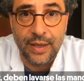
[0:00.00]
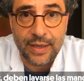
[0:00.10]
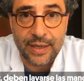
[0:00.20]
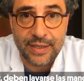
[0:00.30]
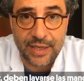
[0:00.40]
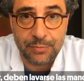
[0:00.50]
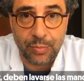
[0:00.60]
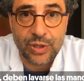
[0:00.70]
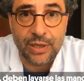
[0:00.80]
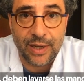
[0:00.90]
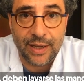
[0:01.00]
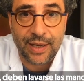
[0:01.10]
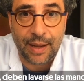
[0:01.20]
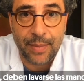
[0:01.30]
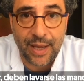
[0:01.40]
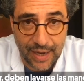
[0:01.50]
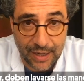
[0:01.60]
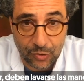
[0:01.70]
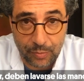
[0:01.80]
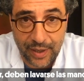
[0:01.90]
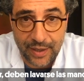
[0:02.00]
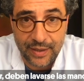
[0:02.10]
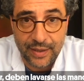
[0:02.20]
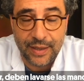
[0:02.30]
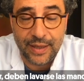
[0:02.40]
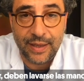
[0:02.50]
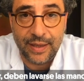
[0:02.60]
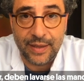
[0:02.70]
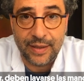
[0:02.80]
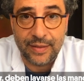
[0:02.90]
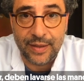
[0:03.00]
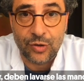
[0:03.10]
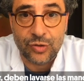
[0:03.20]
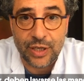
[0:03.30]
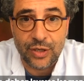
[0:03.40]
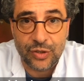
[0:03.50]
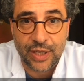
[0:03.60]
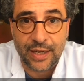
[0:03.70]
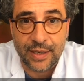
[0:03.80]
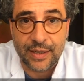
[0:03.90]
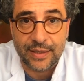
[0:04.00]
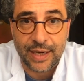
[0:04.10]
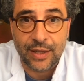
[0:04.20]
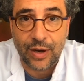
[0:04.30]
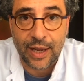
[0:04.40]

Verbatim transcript: Y si es posible, cambiar la ropa de los niños que han salido a la